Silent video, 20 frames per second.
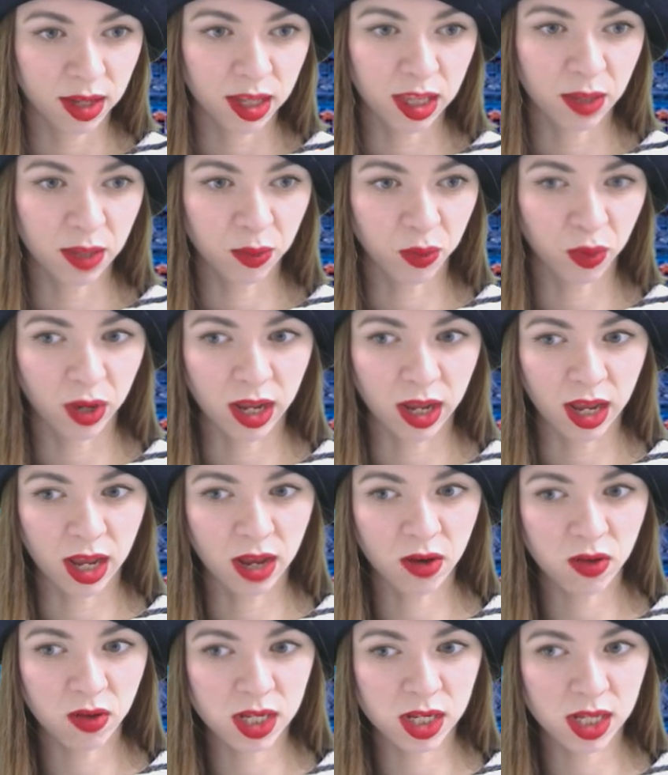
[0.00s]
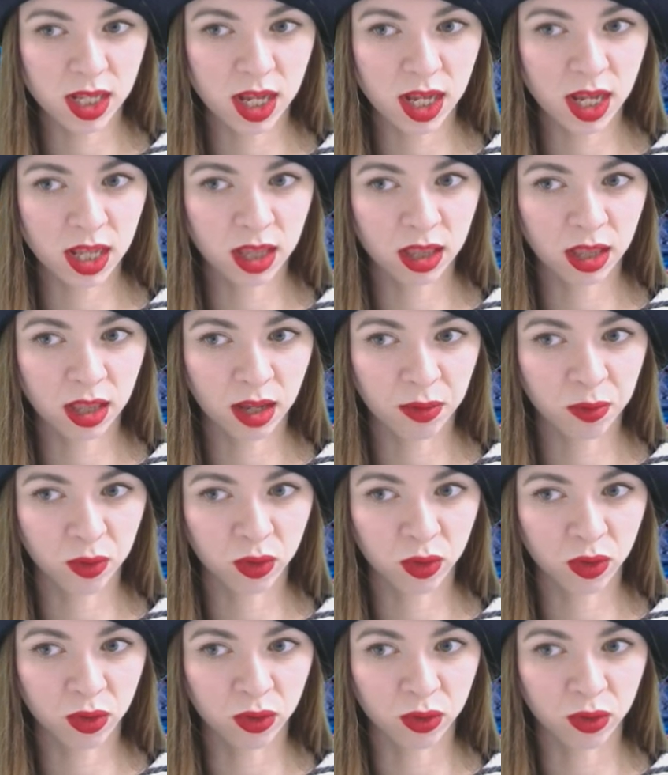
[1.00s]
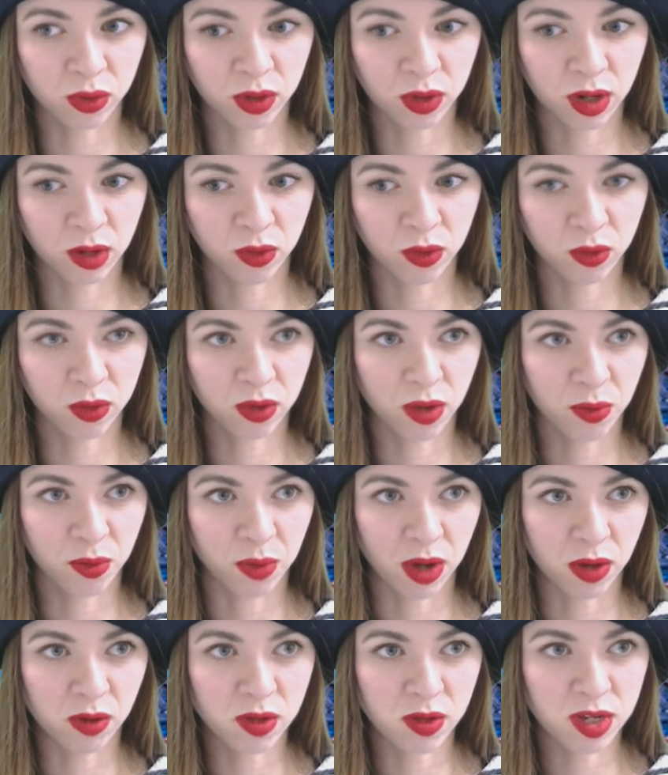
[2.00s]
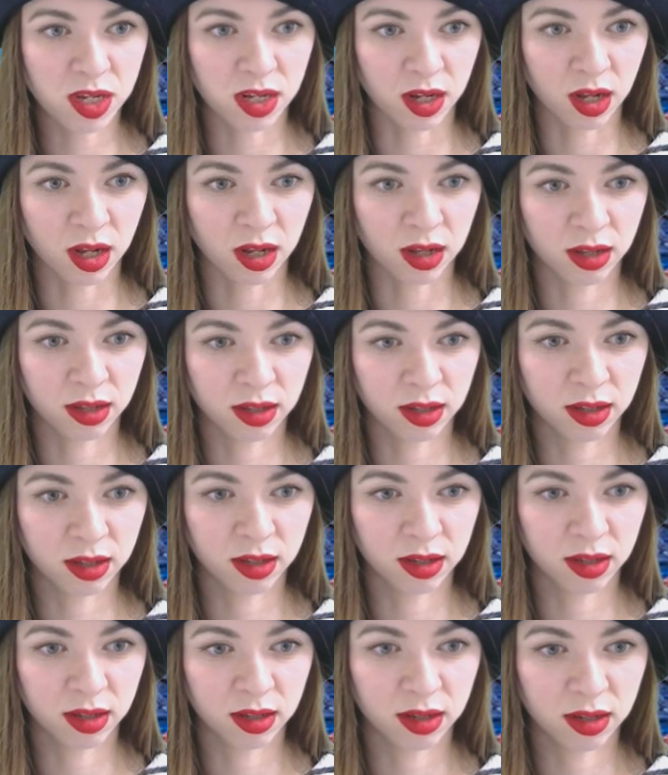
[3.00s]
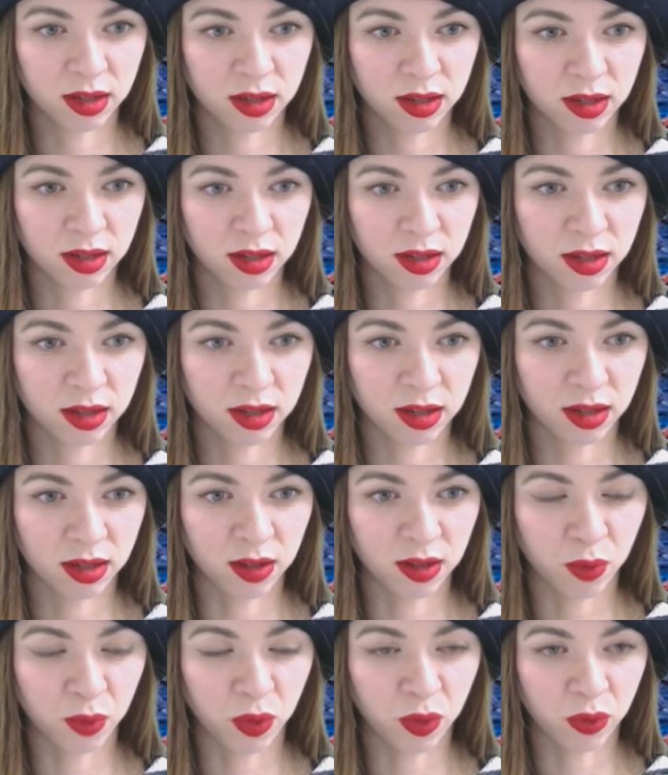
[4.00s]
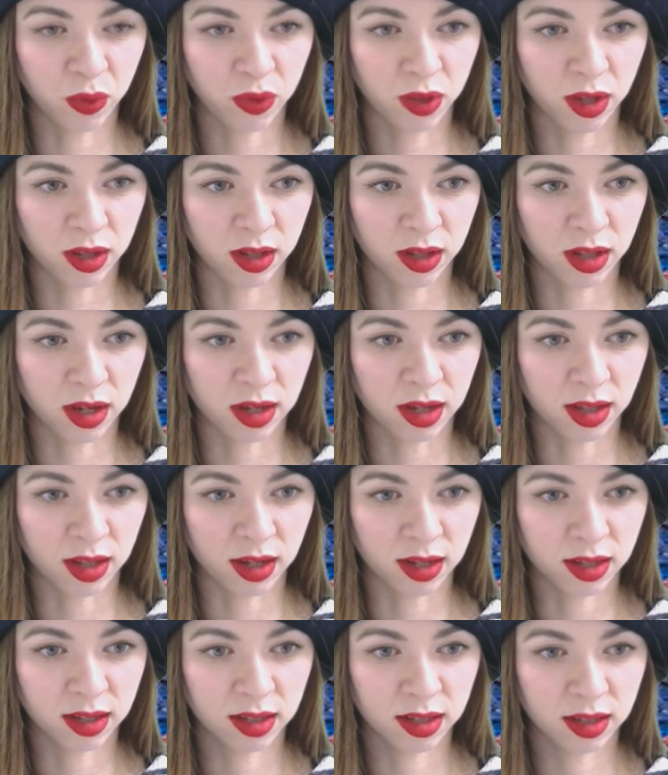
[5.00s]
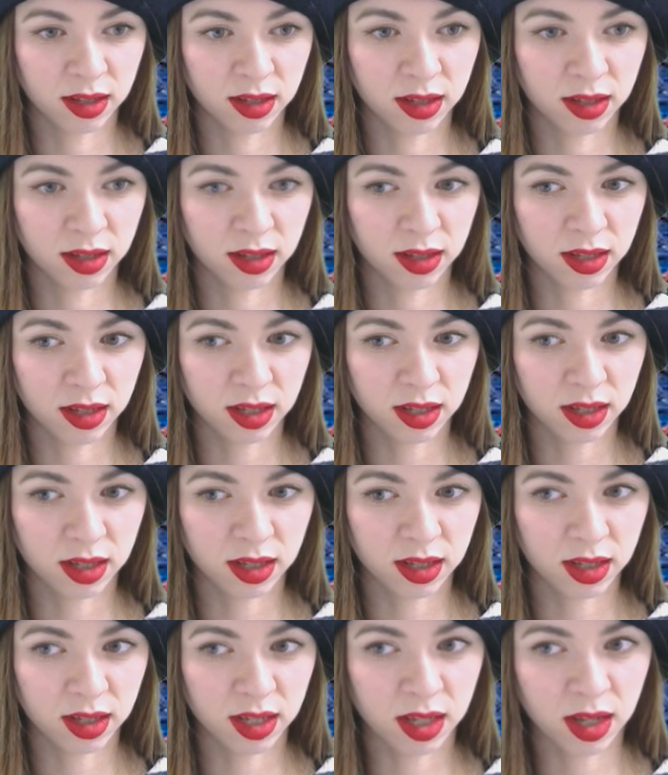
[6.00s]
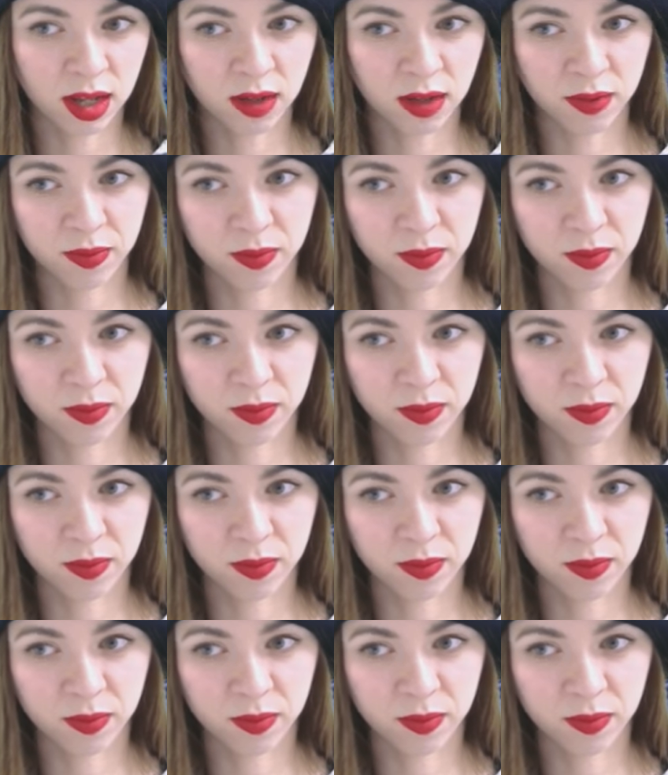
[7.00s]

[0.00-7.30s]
でもこれ N 字で一旦戻る可能性もあるしなあでも要請ができたいや